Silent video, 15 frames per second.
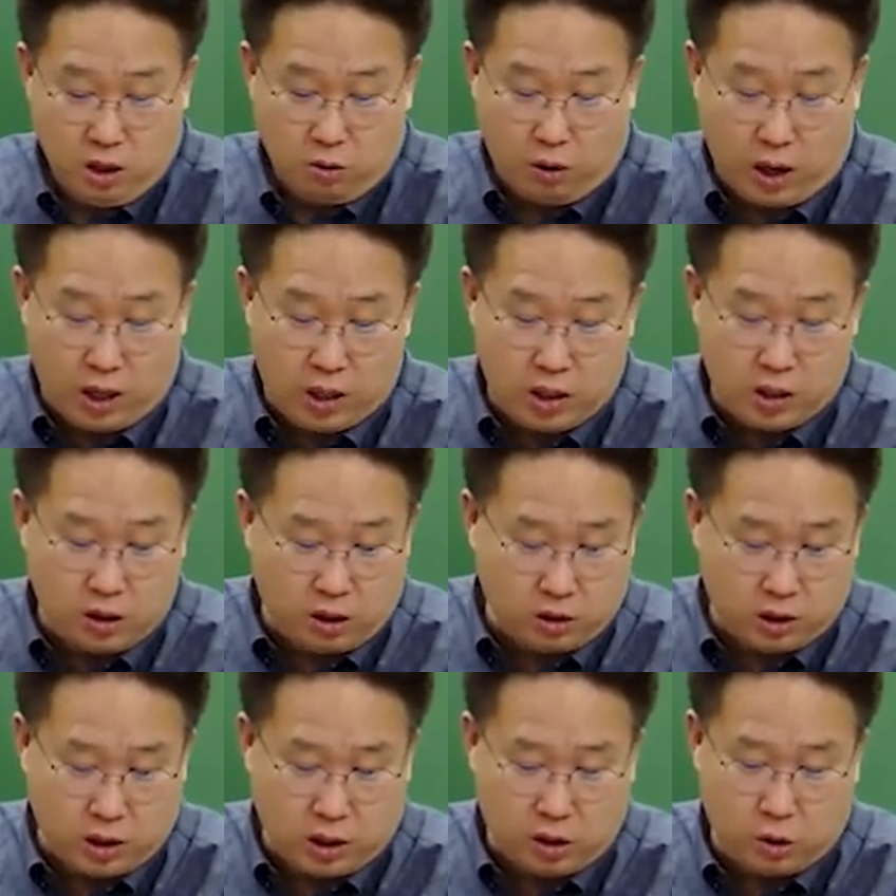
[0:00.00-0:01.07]

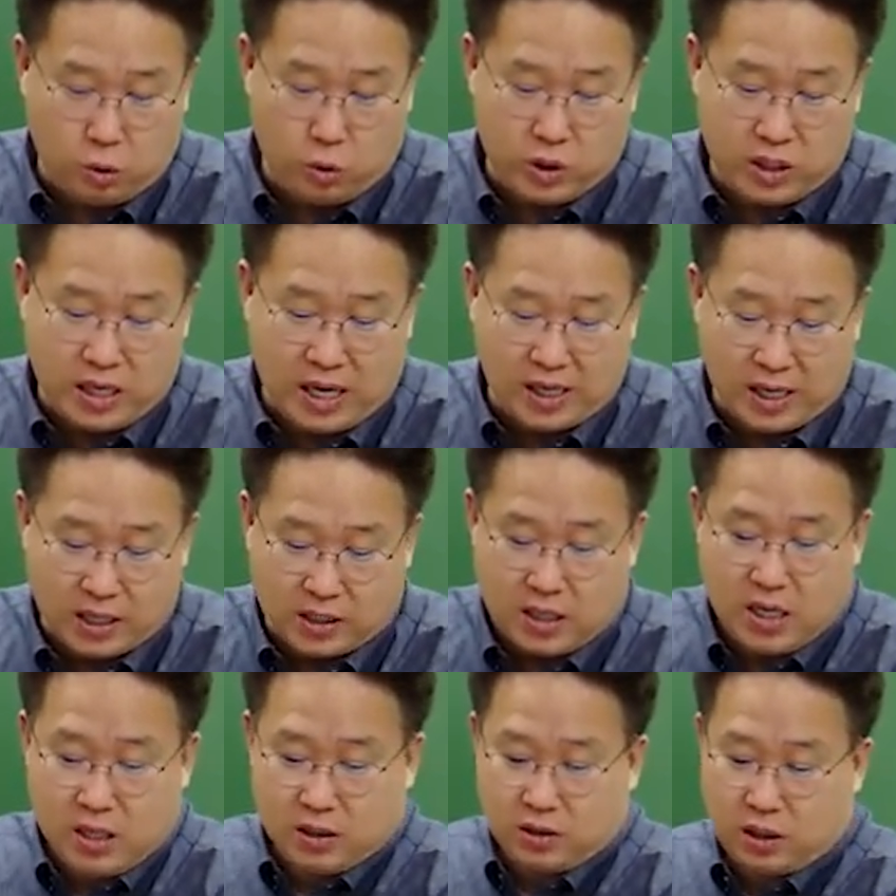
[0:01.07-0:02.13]
관리형이라고 이야기하는
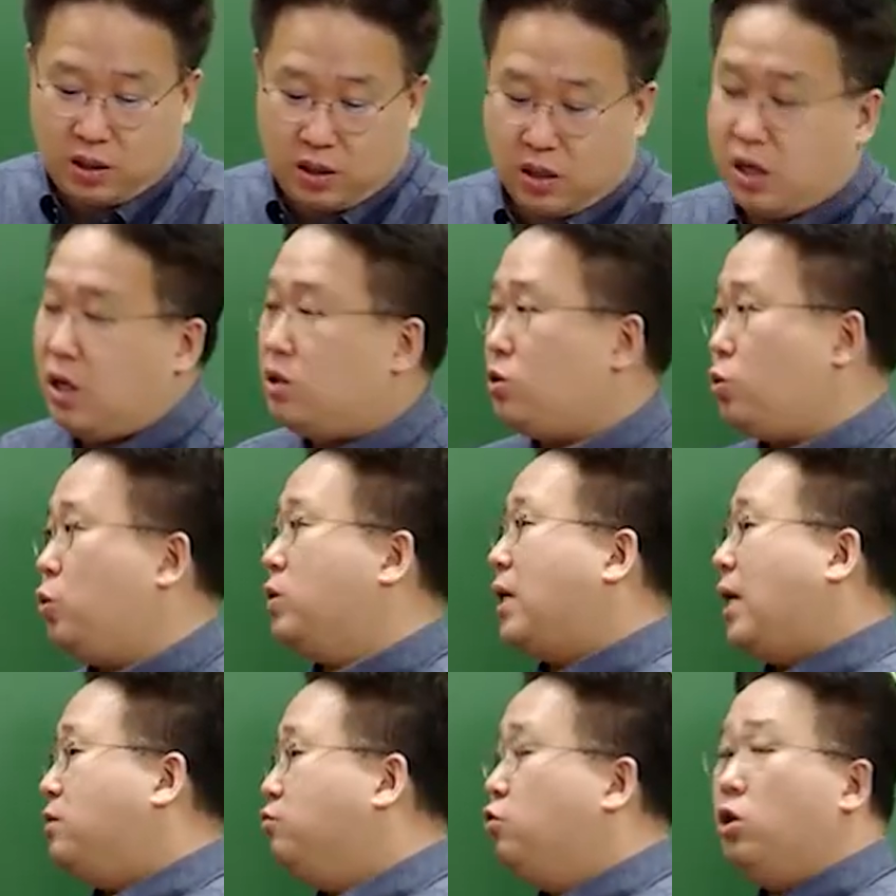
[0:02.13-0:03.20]
세 가지로
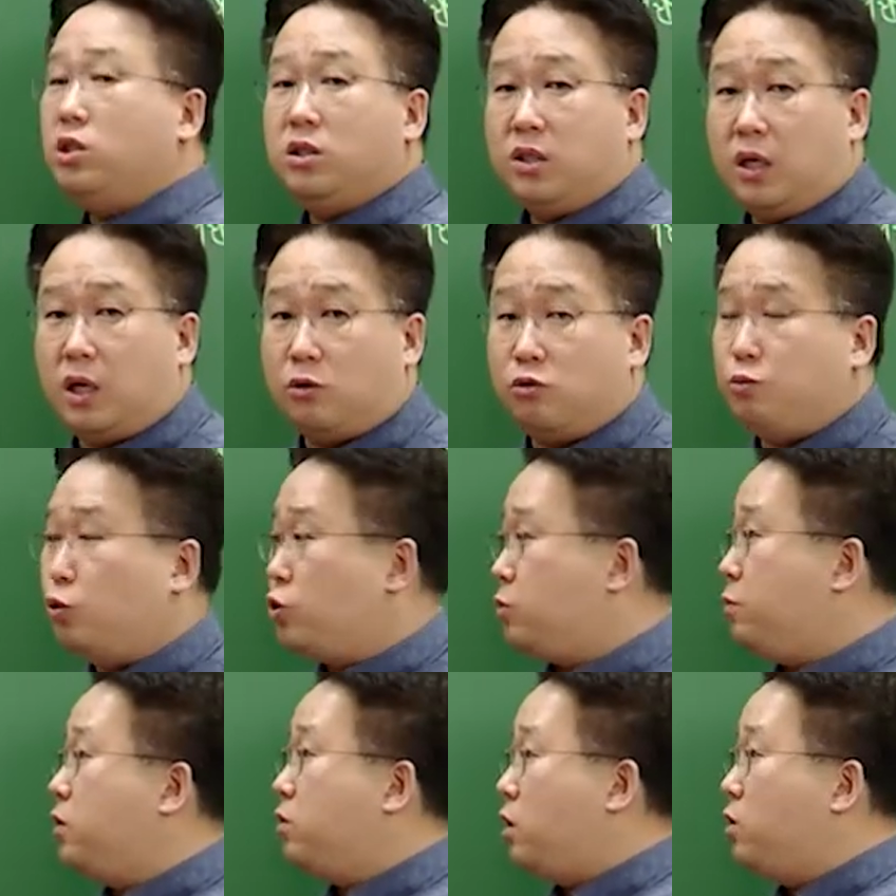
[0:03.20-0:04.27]
나누어진다라고
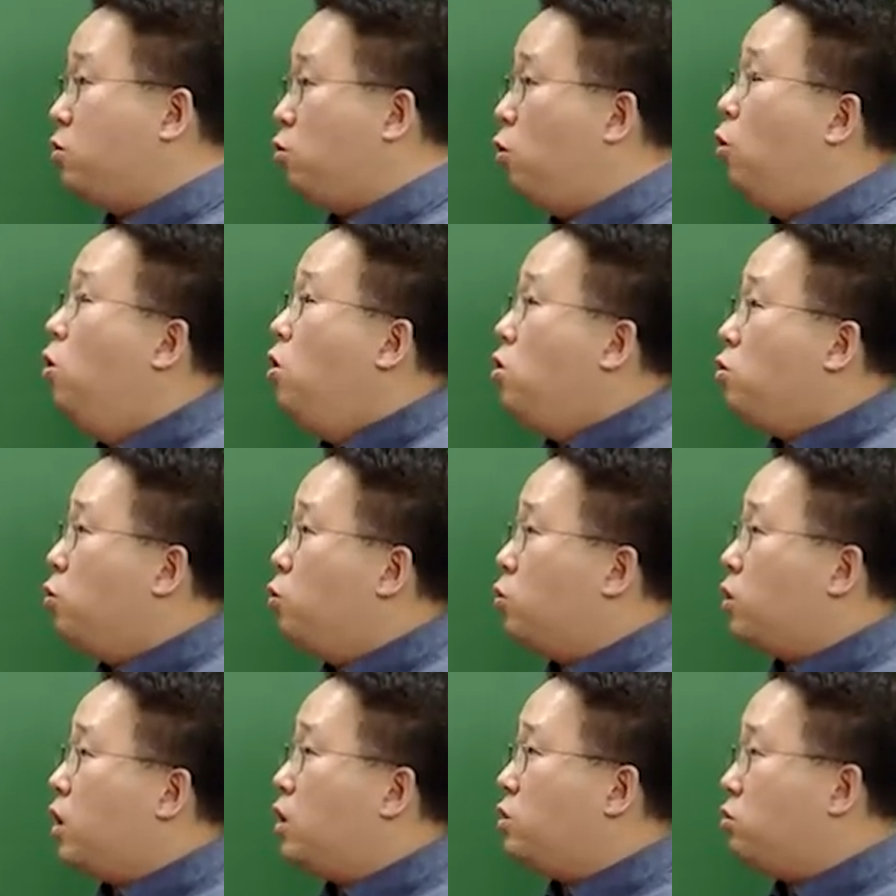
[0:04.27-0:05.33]
보시면 되는 거고
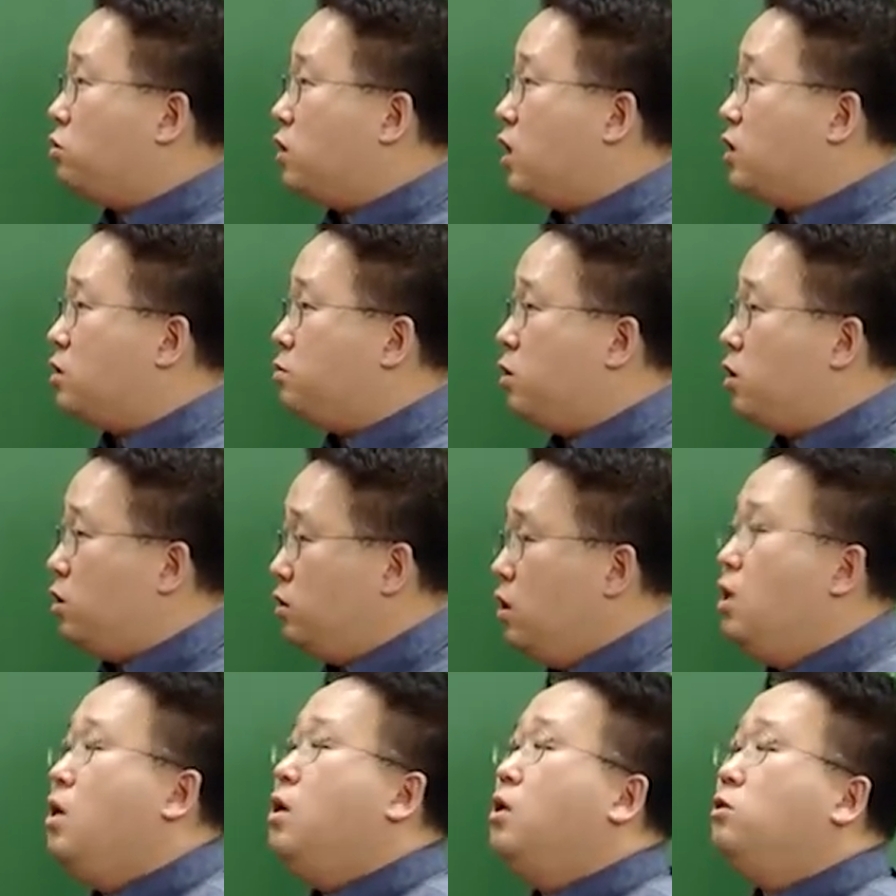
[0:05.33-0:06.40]
그렇게 정리하시면
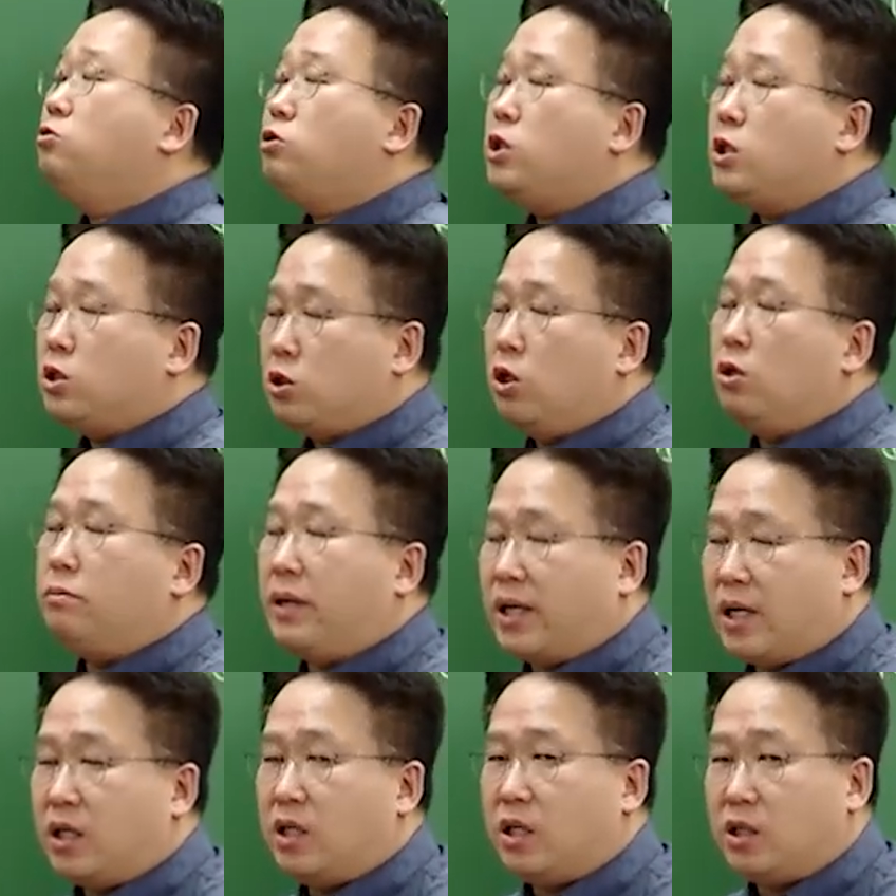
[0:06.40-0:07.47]
수직적
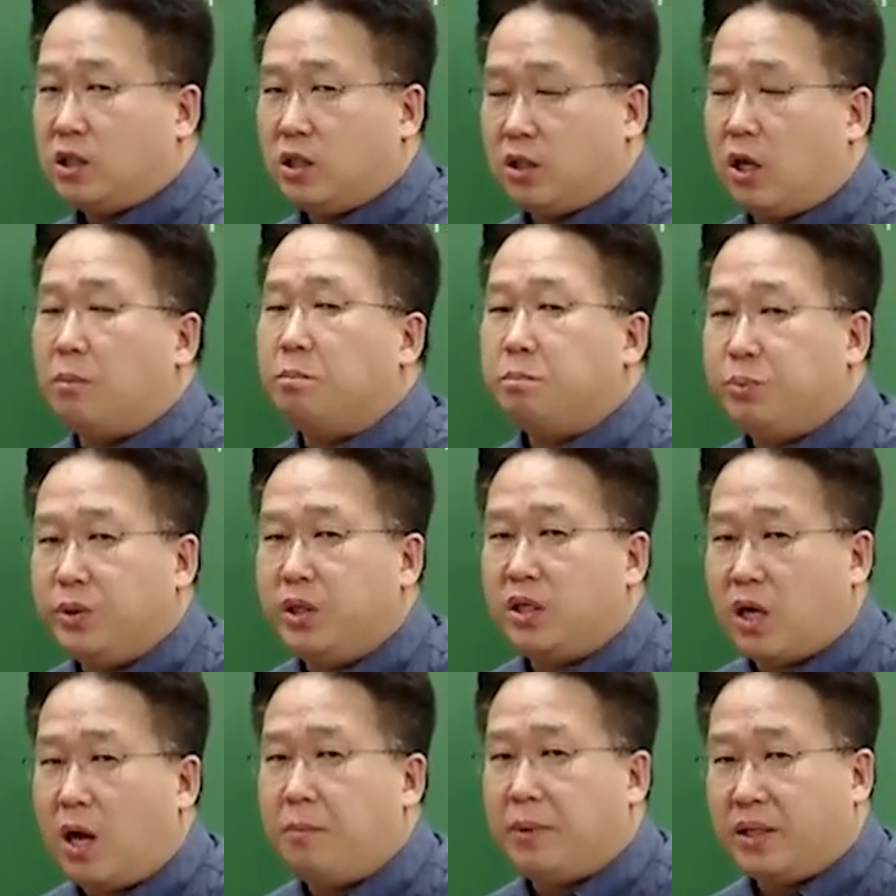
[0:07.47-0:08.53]
마케팅 시스템
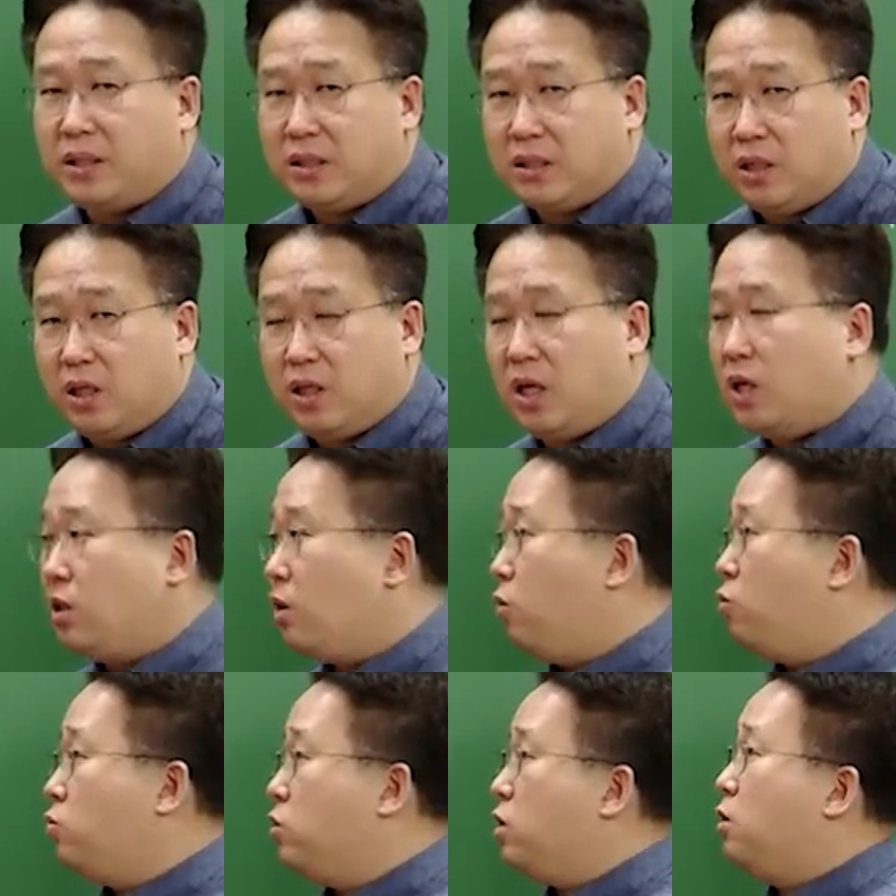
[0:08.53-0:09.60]
VMS에 대한
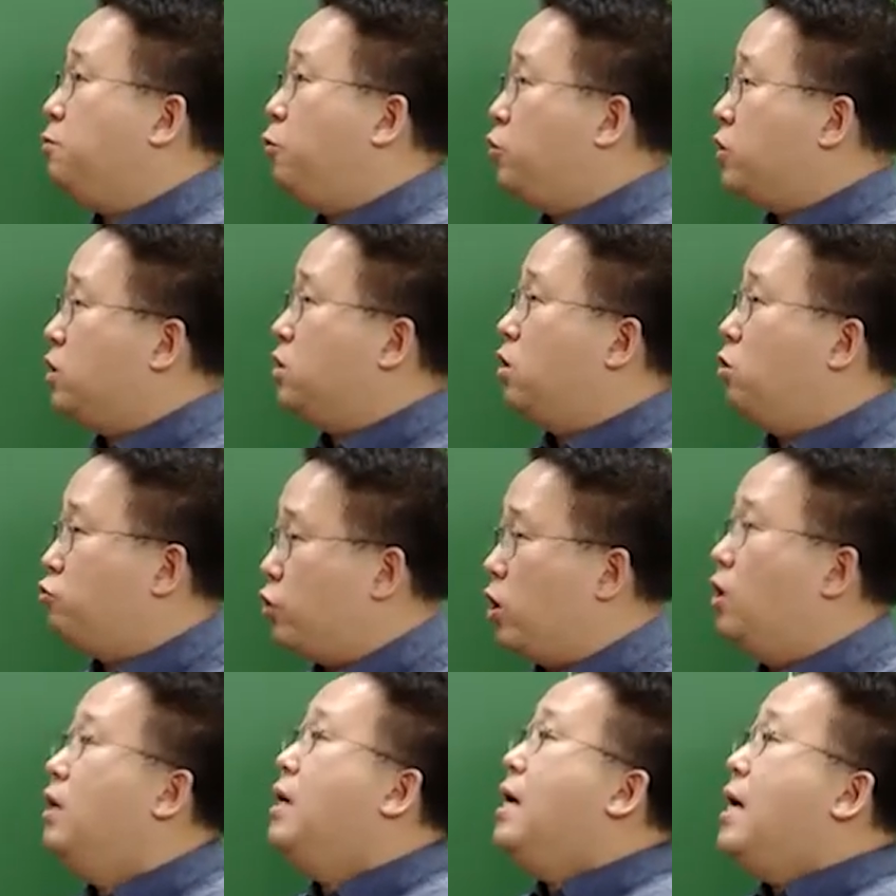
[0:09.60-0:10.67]
내용들 보신
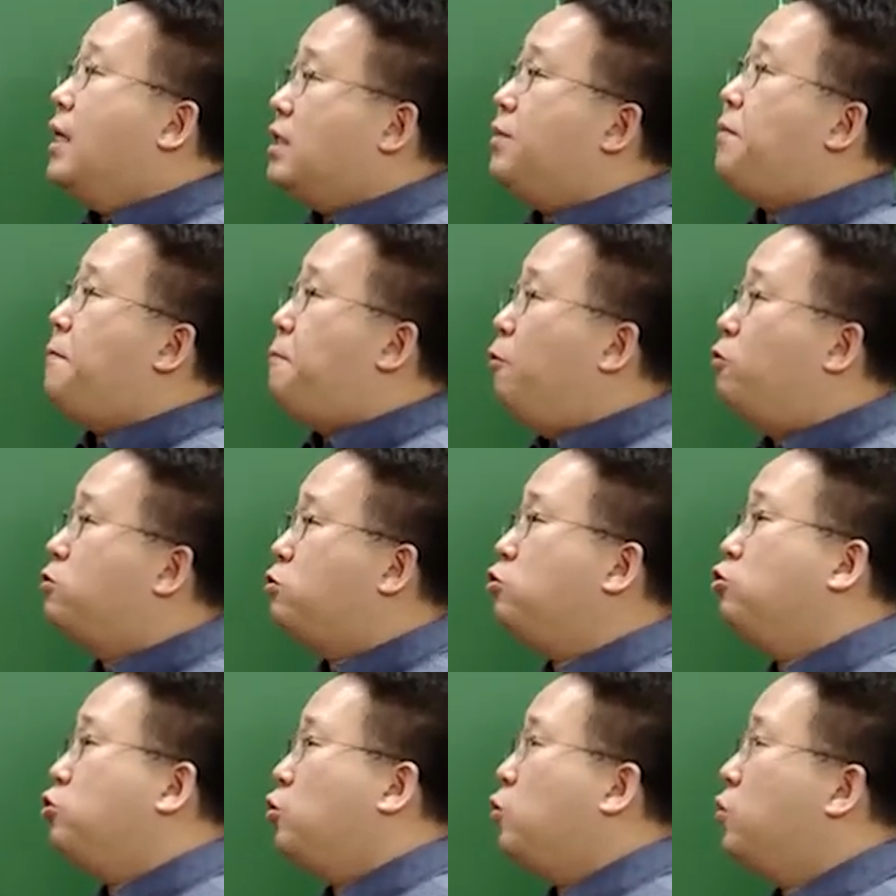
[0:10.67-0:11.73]
거고요. 그 다음에 복수
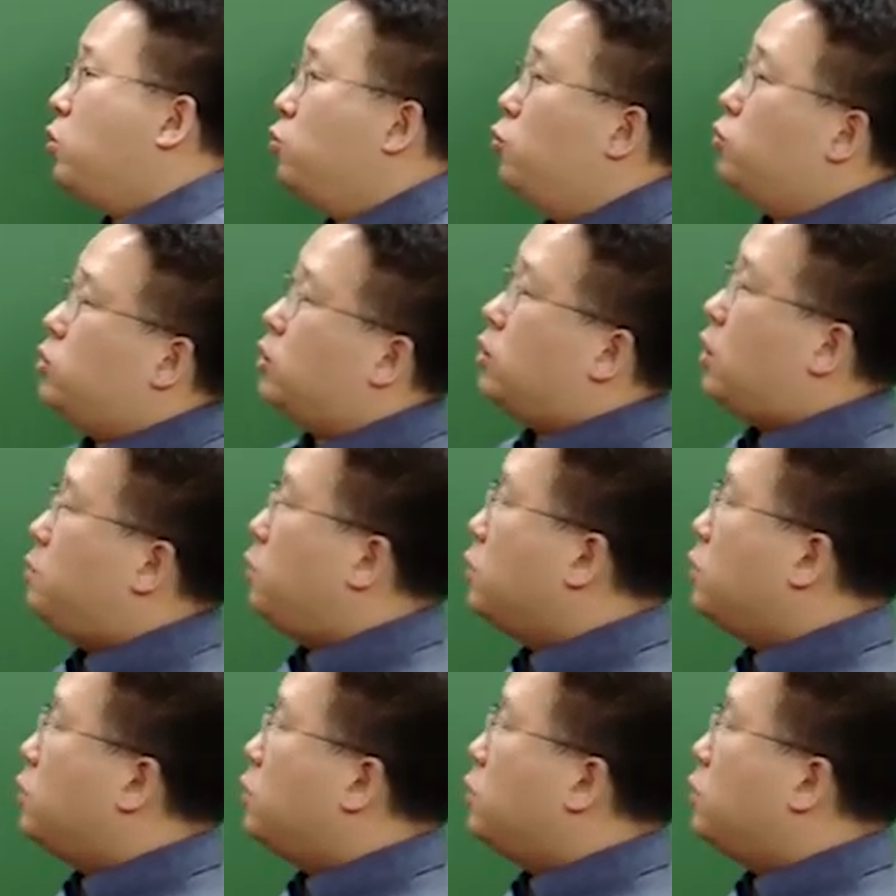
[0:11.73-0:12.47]
유통 경로 시스템